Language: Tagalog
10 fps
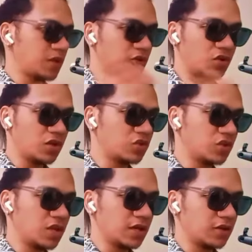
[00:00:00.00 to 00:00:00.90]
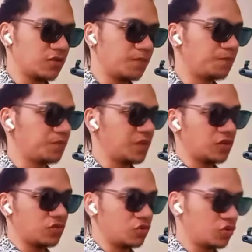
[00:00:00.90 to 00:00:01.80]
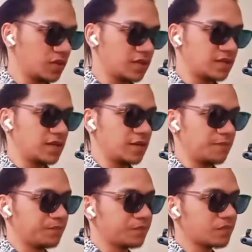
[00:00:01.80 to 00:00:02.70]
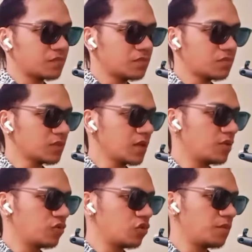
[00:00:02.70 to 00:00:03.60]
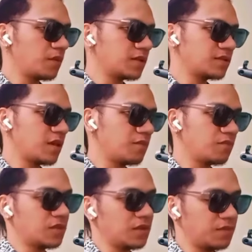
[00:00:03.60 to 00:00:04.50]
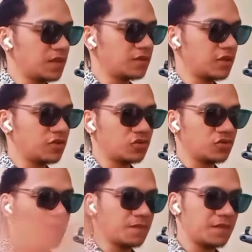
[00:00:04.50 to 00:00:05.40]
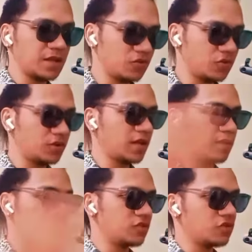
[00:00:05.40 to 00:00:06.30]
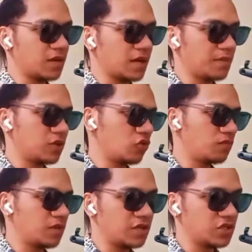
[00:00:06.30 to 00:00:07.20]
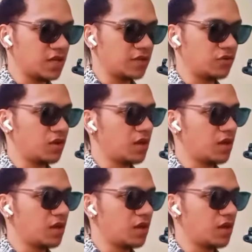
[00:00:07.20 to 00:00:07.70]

Panoorin nyo na lang ito doon kasi ano to, eh, parang same clip lang din to sa pinanood natin. So baka madoble na siya. No?